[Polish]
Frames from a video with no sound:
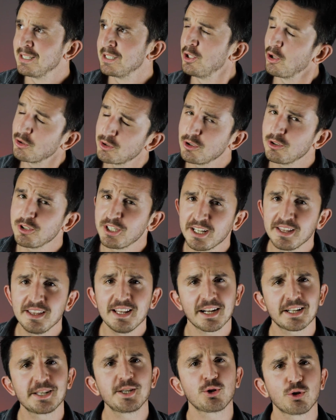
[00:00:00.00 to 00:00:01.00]
no to
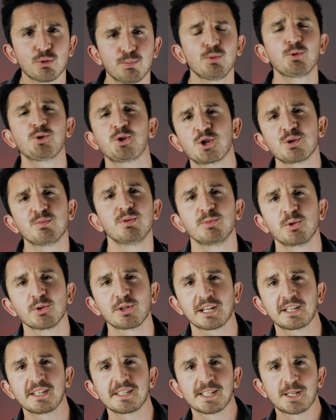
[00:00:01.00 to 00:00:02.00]
jednak nie dopuściłbym do
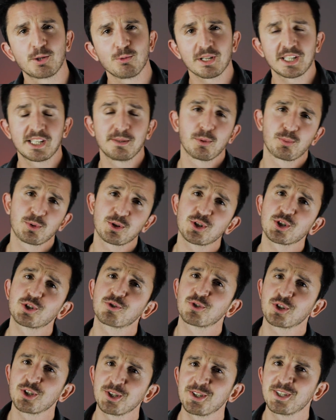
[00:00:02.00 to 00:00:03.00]
takiej sytuacji, bo przecież
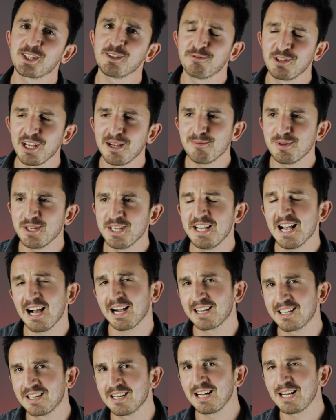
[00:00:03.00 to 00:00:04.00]
wszyscy wiemy,
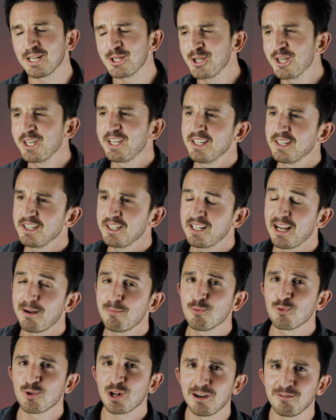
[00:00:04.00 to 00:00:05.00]
jak gra się, kiedy ta
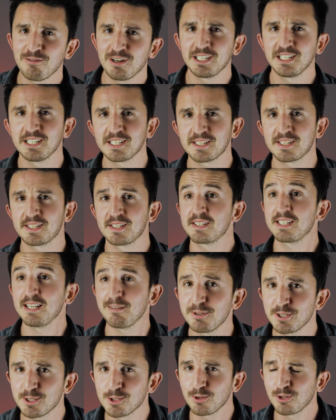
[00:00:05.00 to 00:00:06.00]
murawa jest za
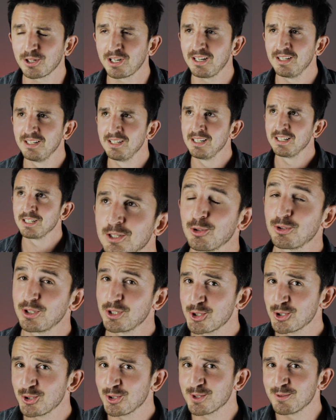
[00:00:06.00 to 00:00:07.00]
wysoka.
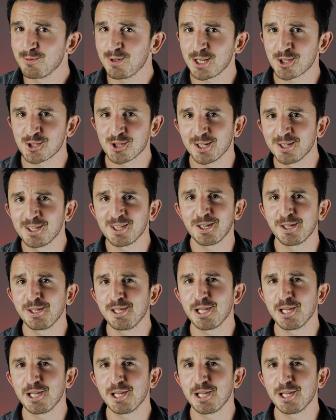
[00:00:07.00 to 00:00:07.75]
Dotyczy to zwłaszcza tych